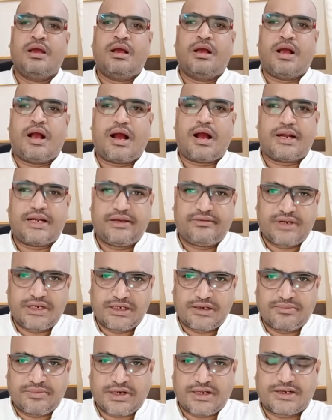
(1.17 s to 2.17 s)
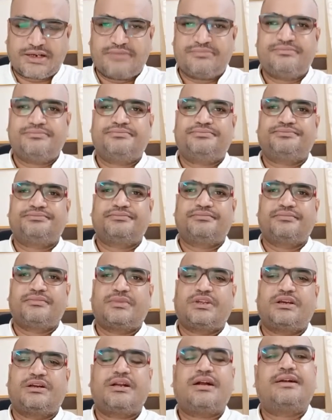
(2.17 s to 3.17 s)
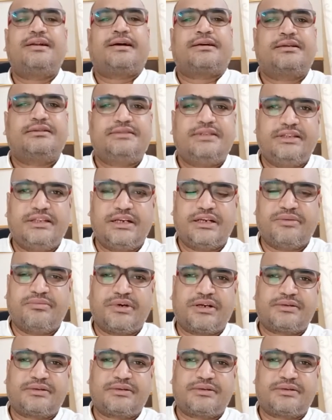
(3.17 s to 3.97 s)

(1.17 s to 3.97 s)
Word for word: அனைவருக்கும் வணக்கம் நான் டாக்டர் செந்தில்குமார்